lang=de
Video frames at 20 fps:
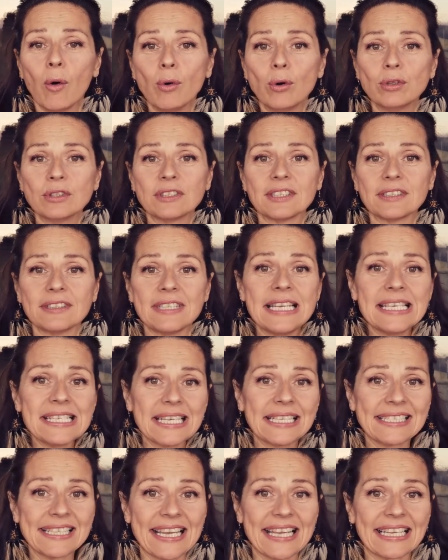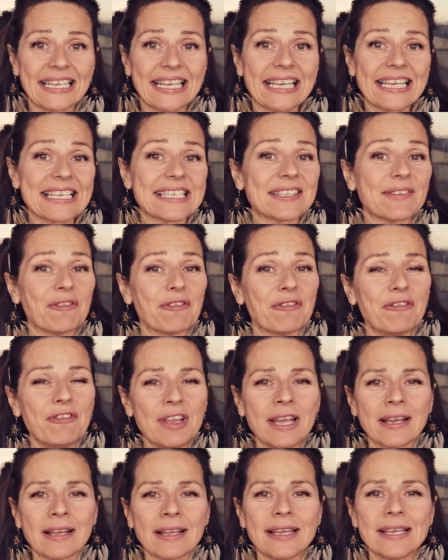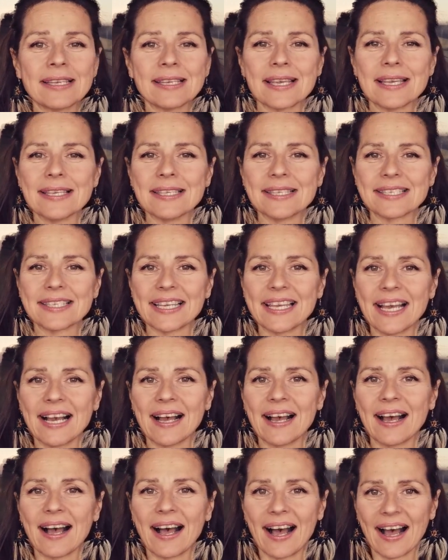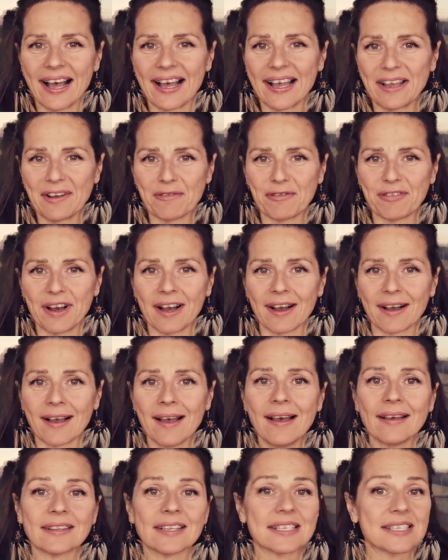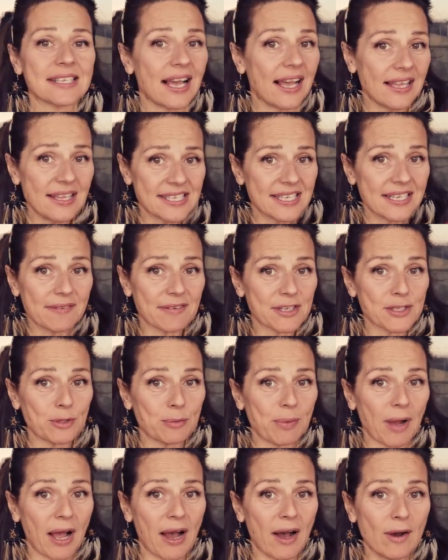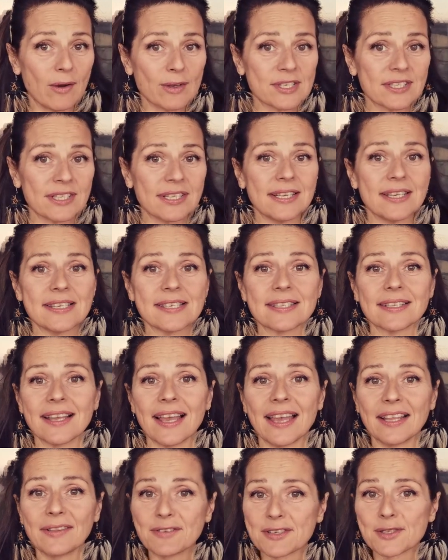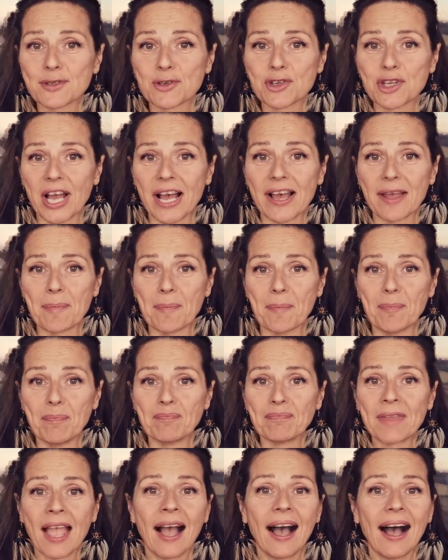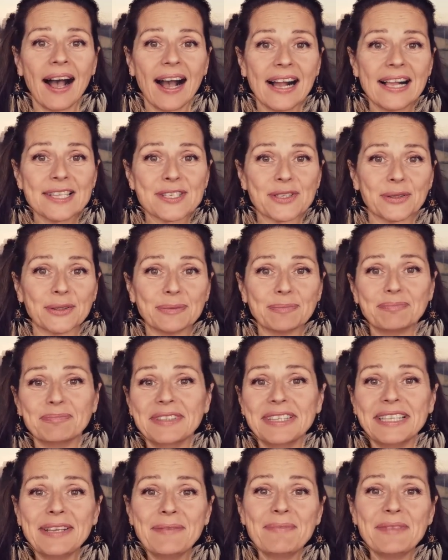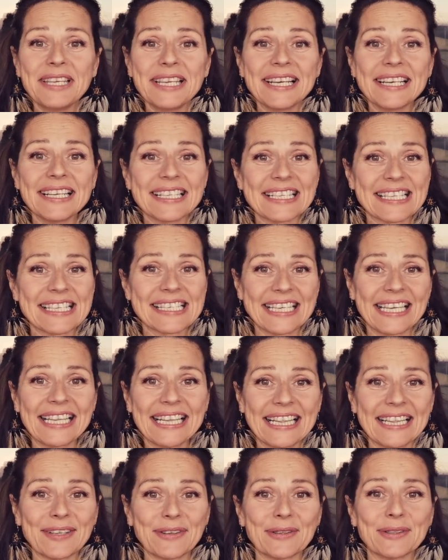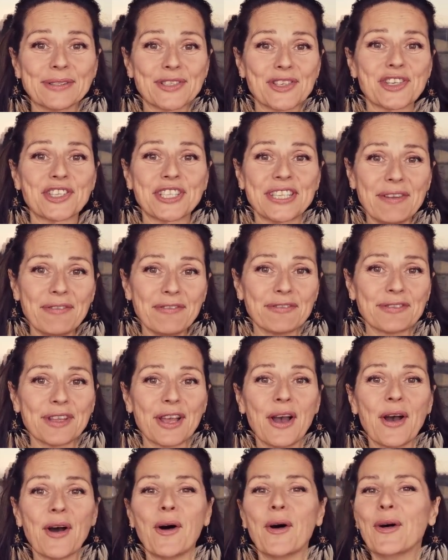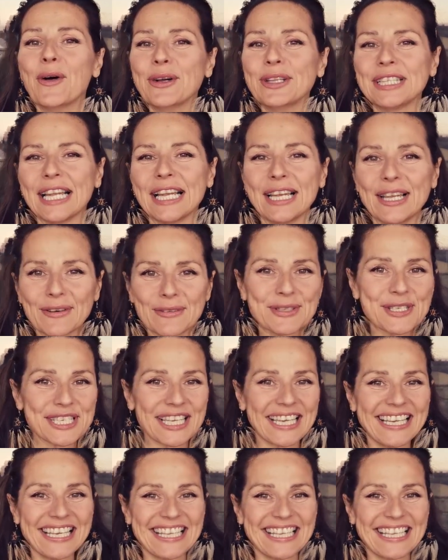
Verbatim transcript: Und diese Technik ist wirklich sehr einfach. Das Einzige, was du brauchst, ist etwas zu schreiben. Also, nimm dir Zettel und Stift und los